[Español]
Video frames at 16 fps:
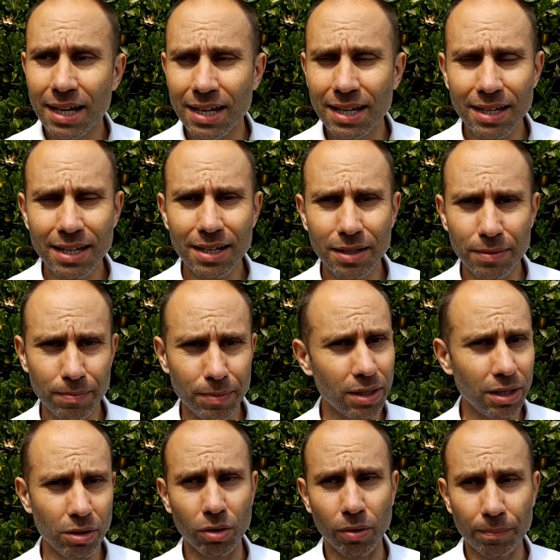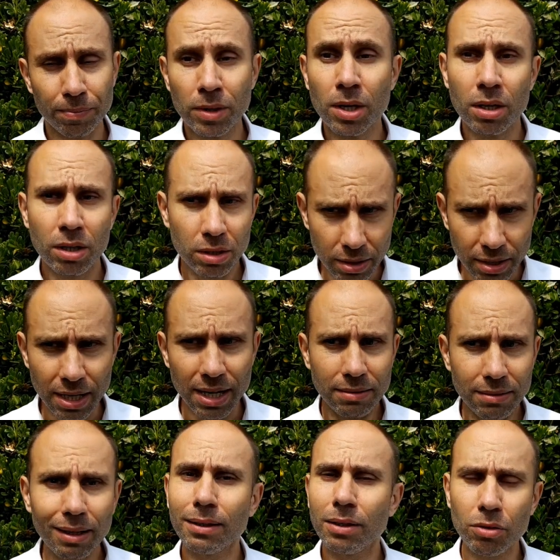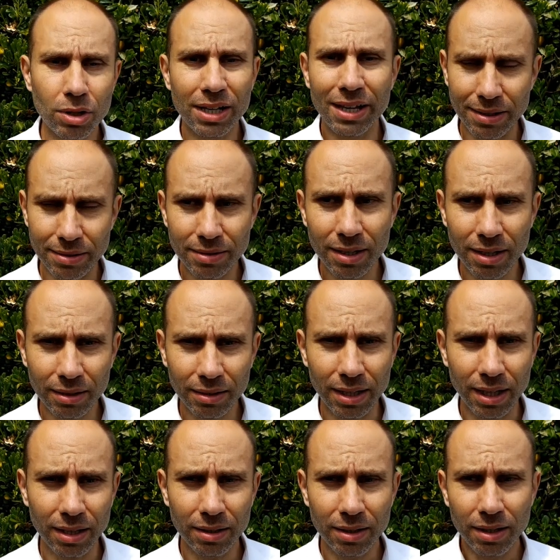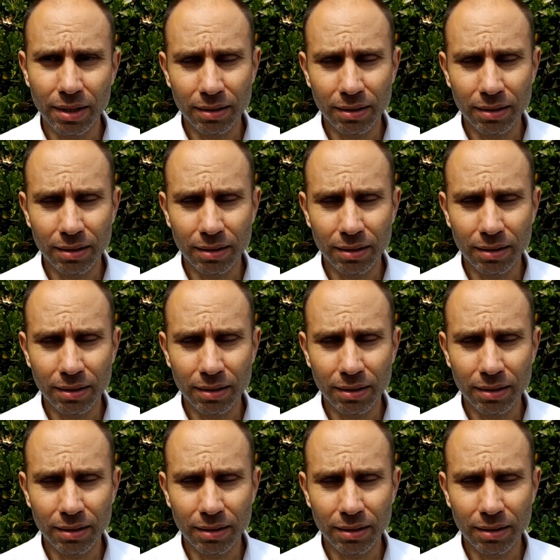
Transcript: Y digo, si esta teoría es cierta,